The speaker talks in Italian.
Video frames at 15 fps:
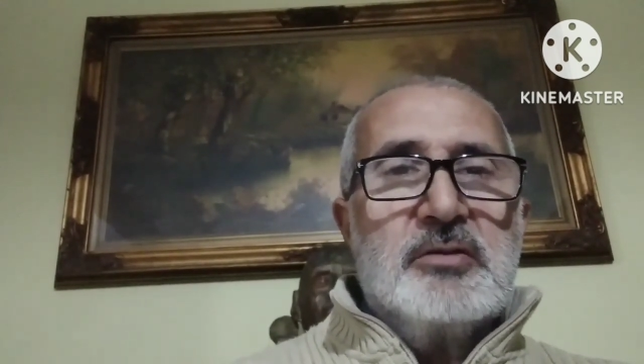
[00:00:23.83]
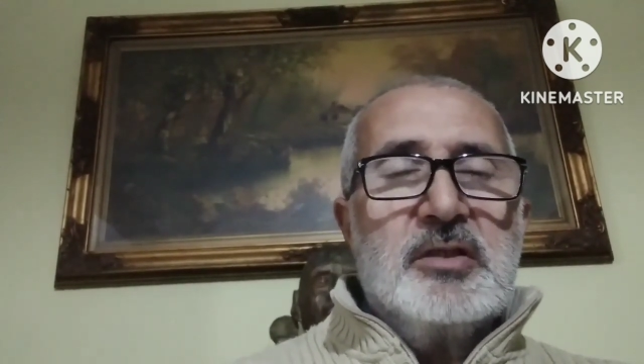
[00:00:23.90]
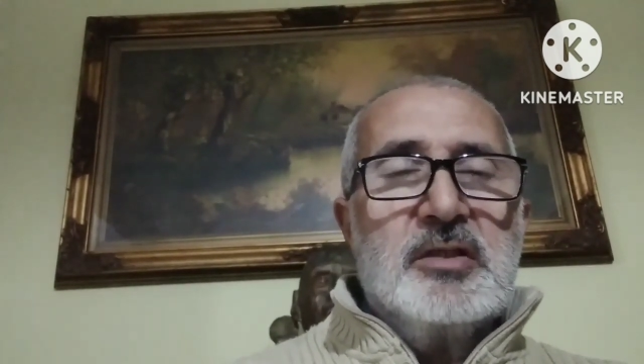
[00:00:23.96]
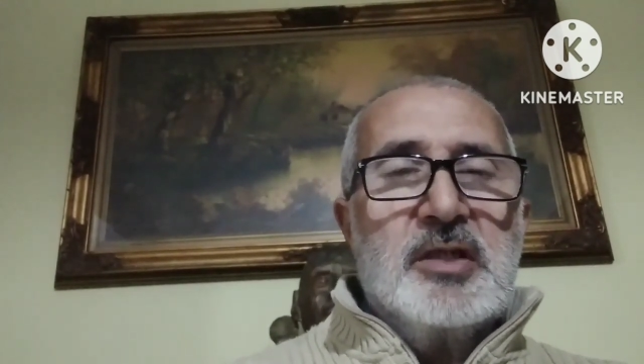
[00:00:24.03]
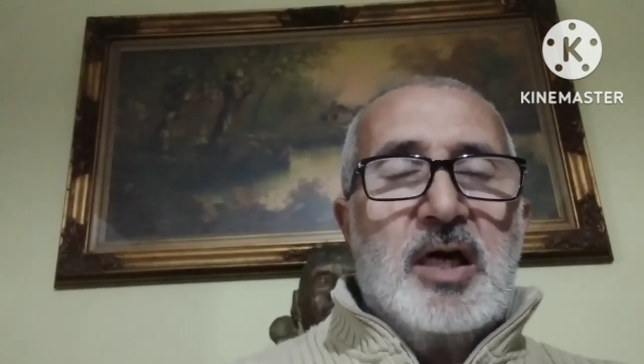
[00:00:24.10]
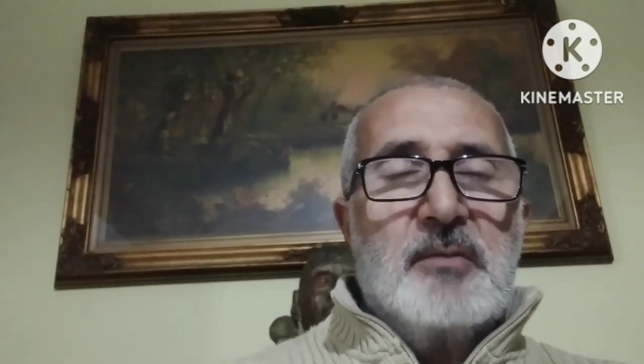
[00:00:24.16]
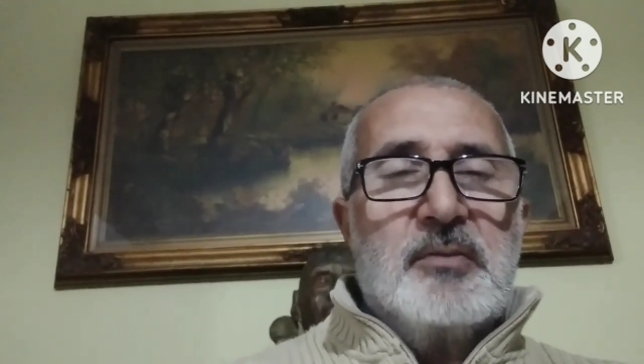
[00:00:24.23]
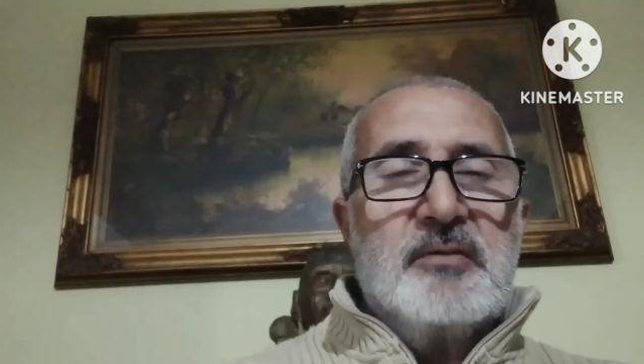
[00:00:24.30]
che il
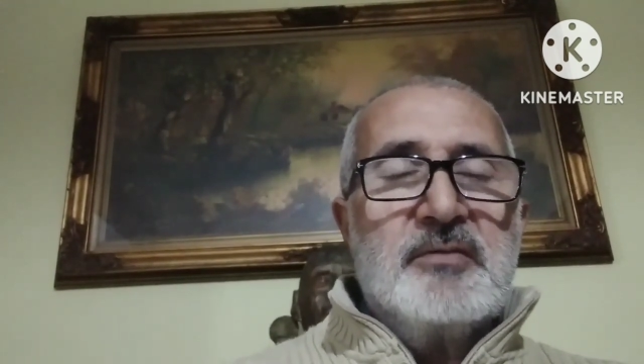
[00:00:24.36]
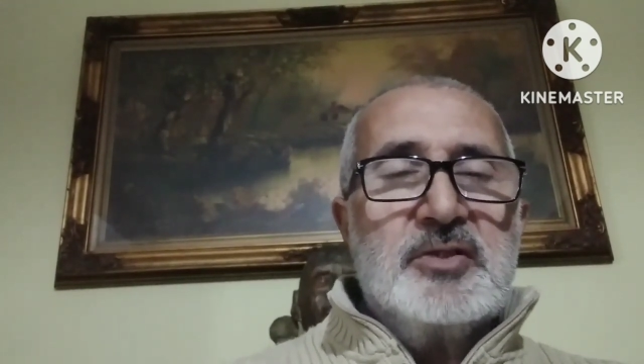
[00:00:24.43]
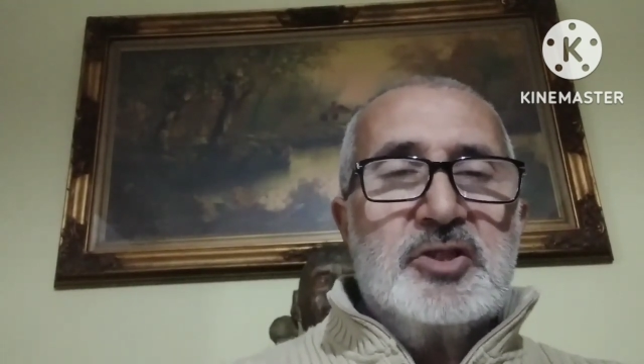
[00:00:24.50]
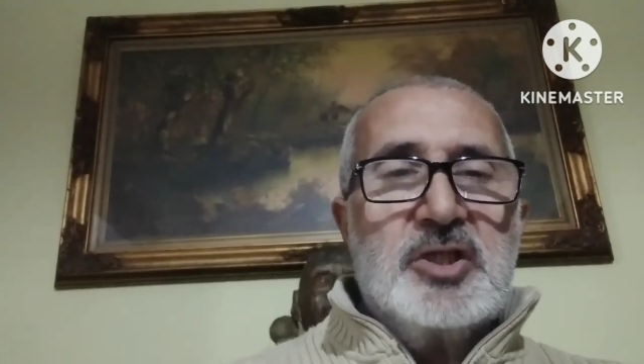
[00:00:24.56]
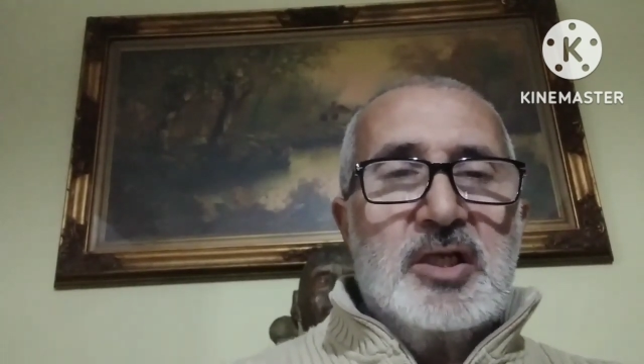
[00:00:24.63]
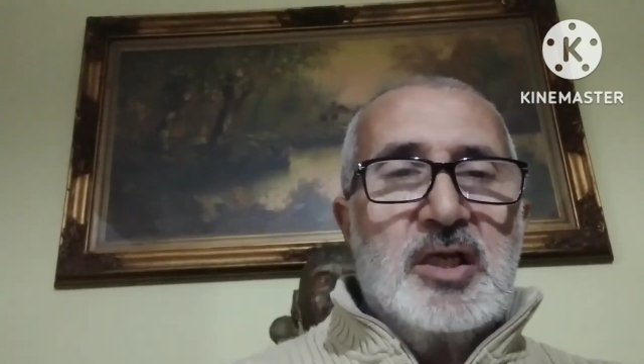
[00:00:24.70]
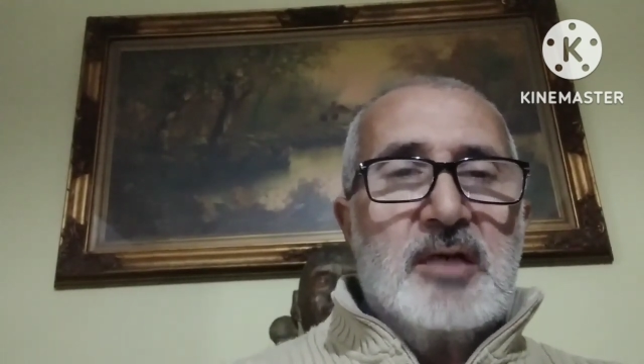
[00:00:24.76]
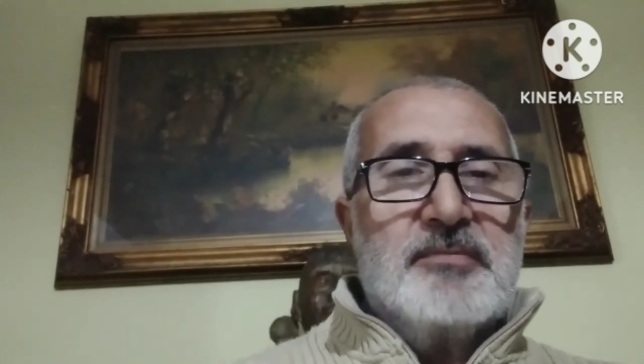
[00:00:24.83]
Napoli
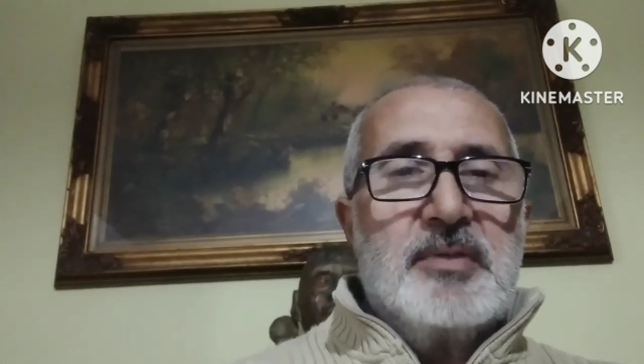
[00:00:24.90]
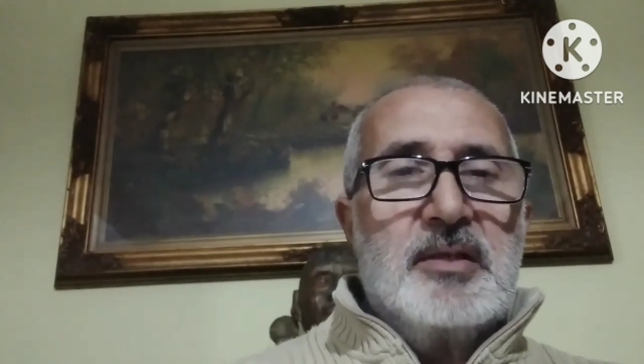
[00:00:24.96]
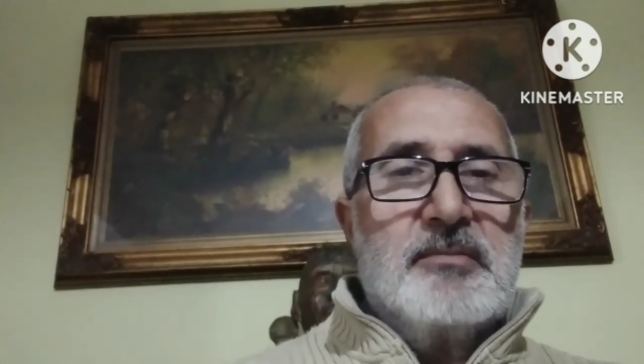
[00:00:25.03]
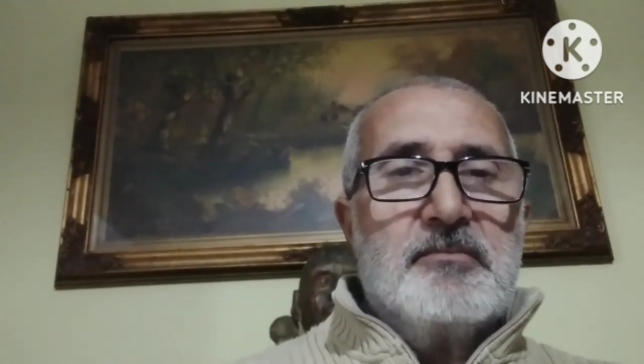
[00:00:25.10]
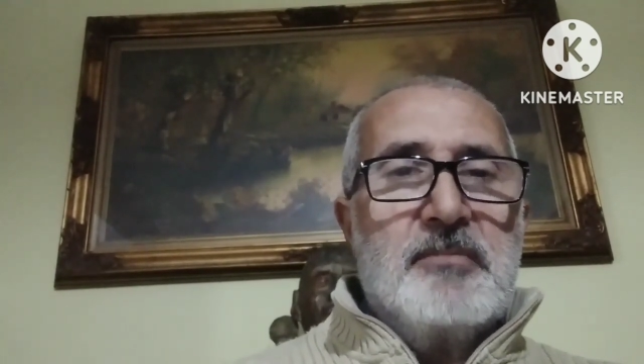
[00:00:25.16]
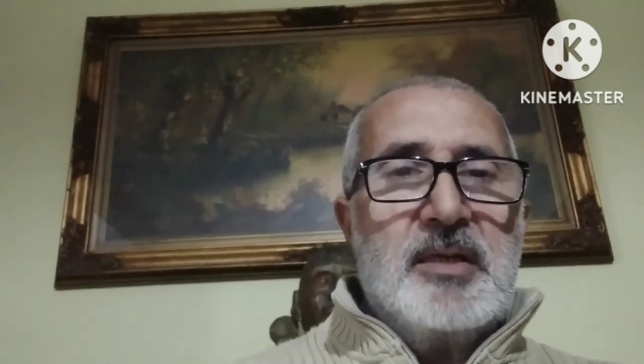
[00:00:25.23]
vincerà per